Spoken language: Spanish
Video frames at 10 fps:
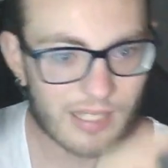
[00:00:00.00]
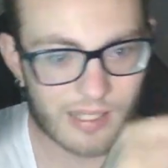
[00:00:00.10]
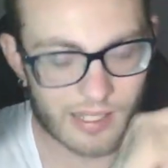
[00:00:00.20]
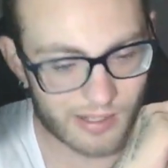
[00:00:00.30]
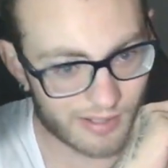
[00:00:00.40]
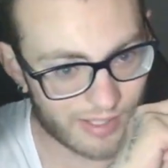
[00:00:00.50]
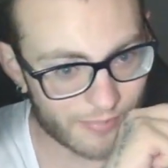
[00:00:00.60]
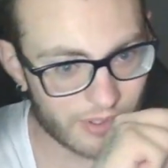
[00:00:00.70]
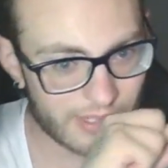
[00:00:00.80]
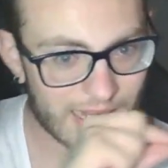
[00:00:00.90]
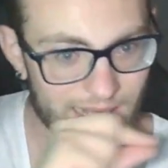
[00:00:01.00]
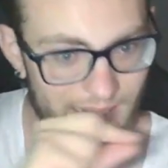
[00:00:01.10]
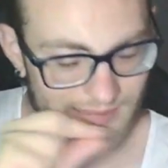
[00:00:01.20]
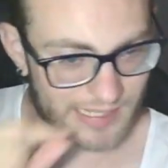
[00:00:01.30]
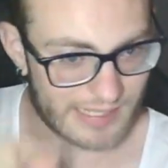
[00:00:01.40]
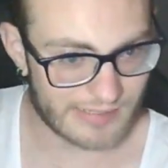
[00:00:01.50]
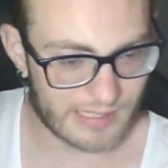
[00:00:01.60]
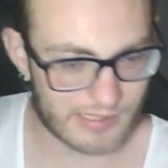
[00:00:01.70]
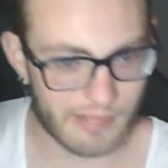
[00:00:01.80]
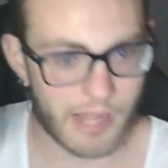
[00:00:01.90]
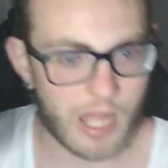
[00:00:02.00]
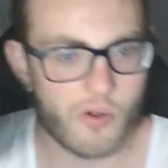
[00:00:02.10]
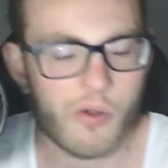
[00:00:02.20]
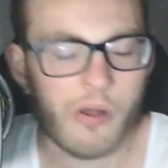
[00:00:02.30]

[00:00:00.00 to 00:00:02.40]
Creo que ponía letritas abajo.